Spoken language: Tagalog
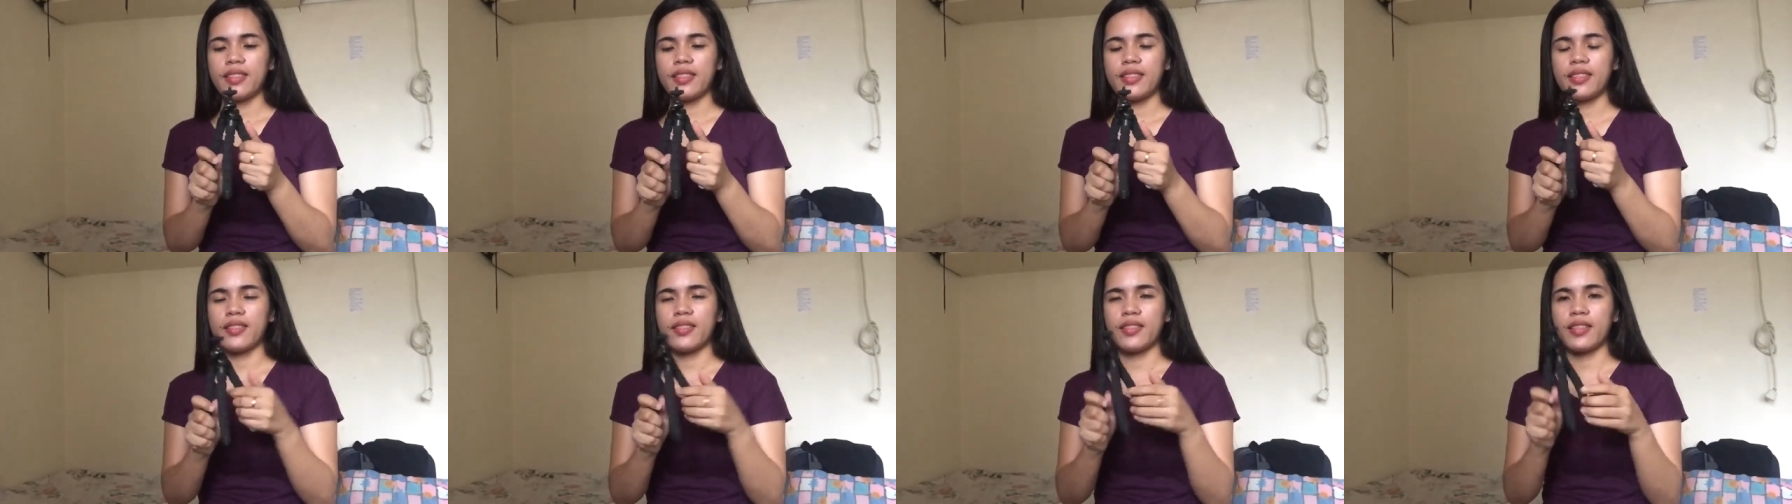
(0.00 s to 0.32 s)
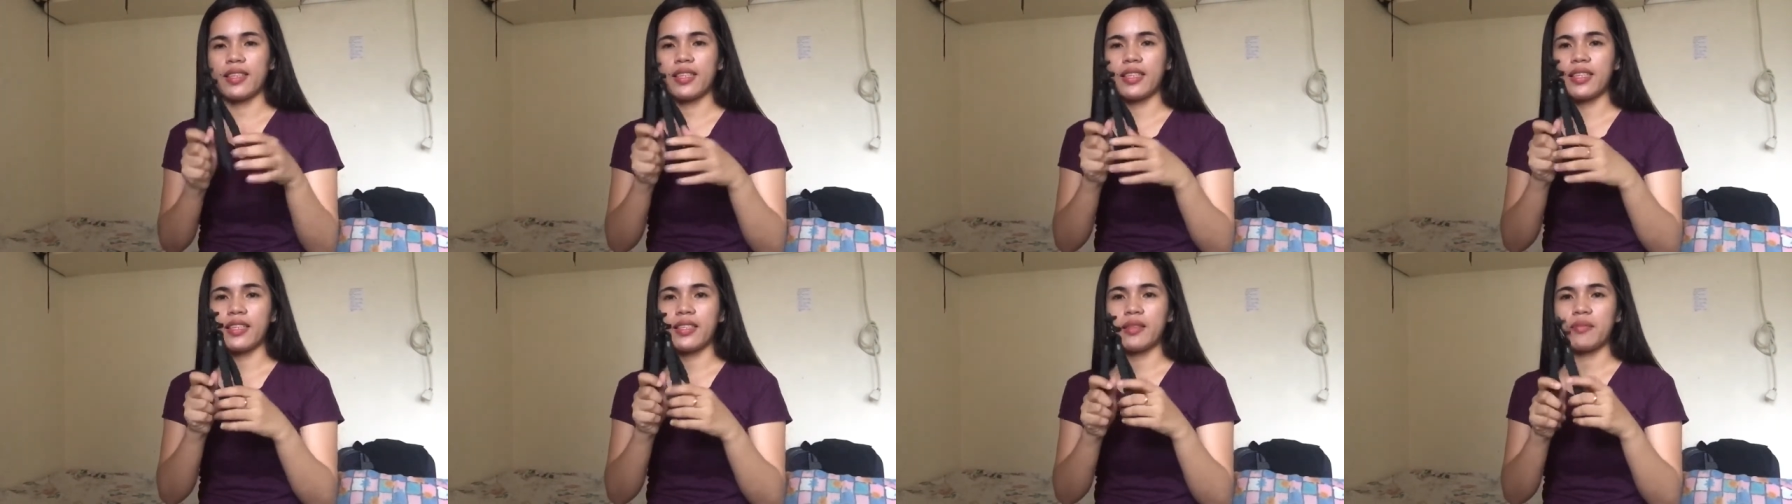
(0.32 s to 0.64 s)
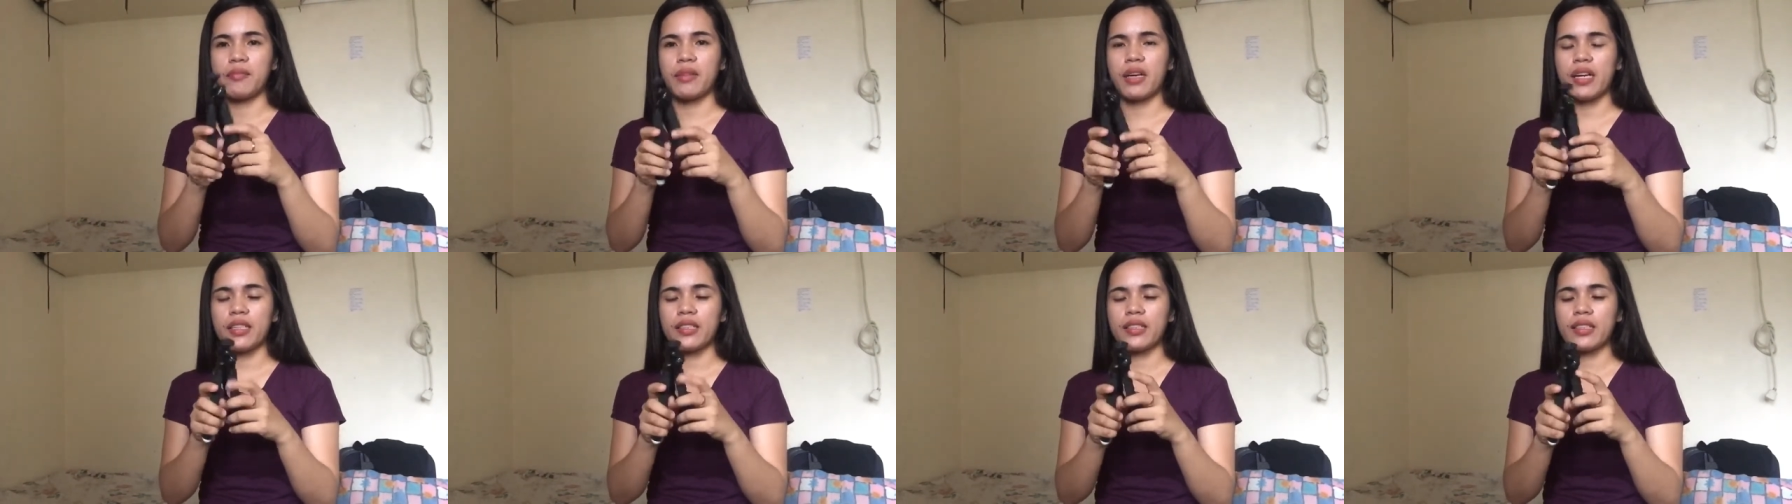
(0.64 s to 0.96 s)
So, ayan.
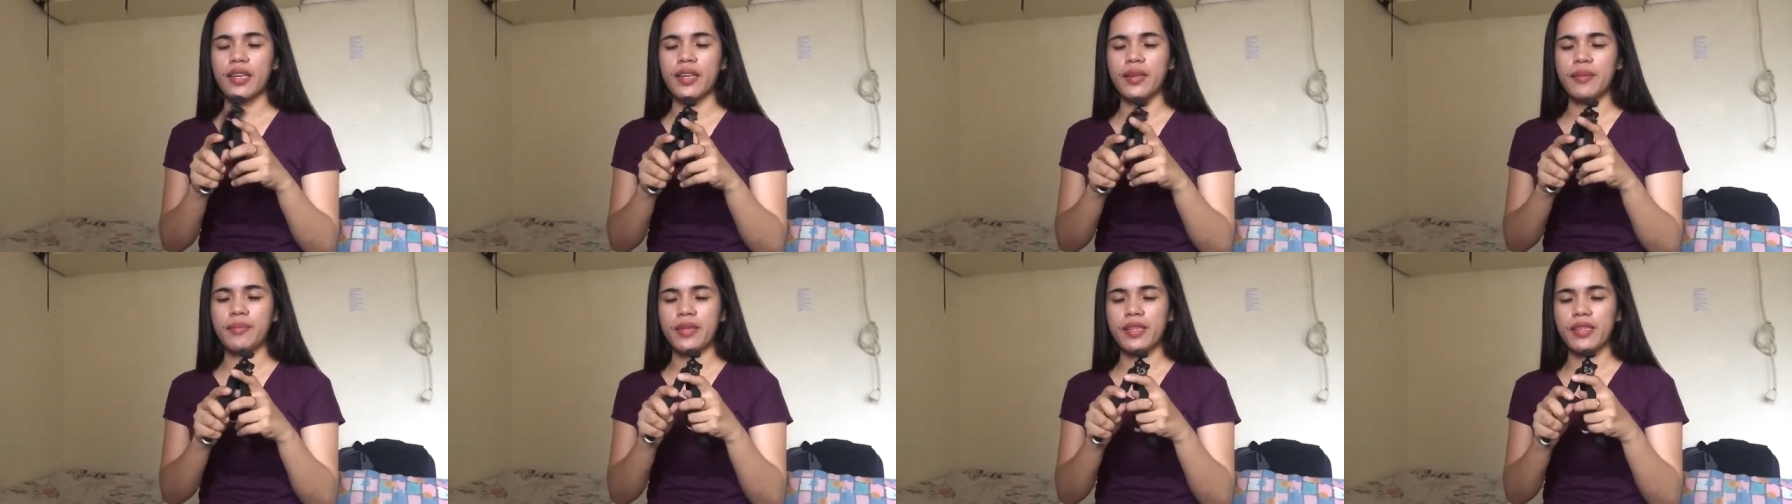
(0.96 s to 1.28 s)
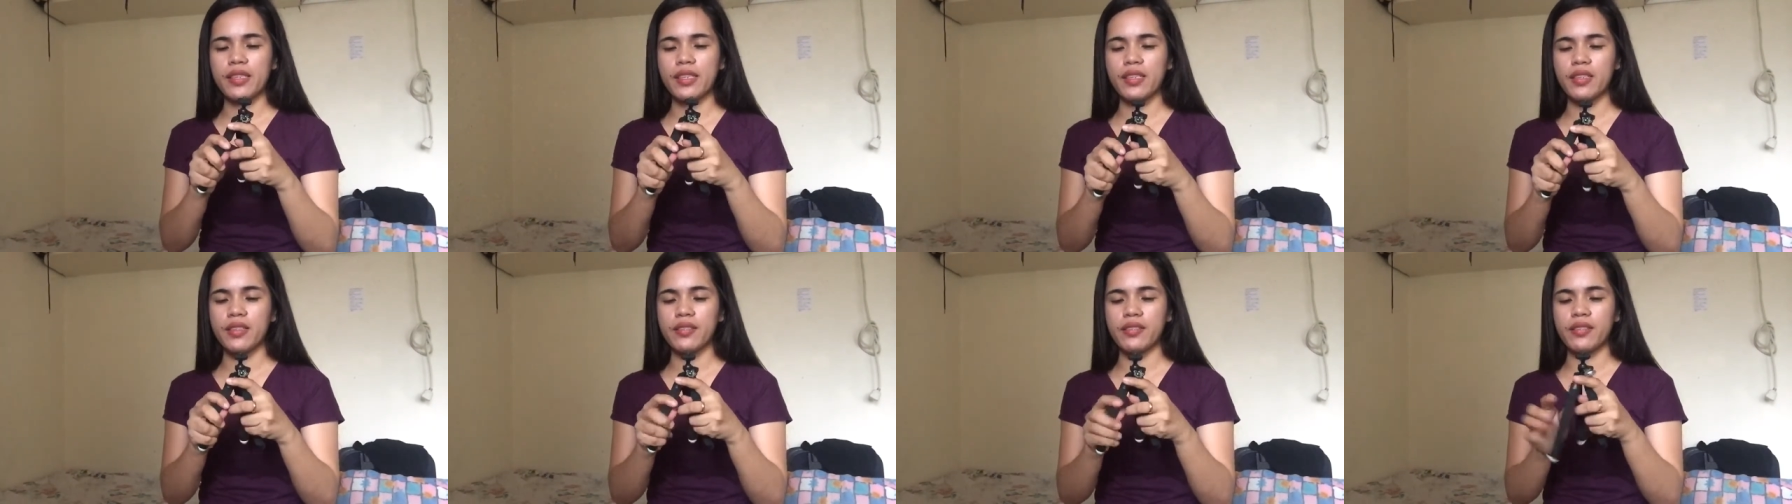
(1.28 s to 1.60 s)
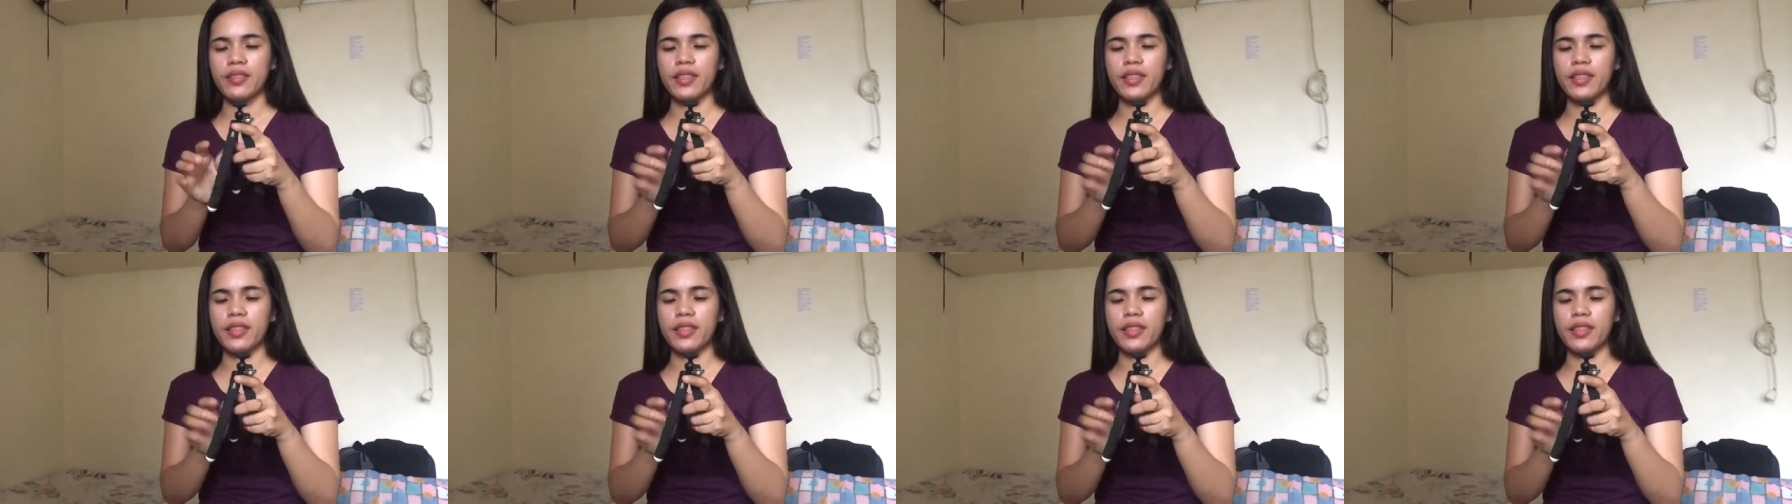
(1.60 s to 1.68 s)
Mahal tripod dito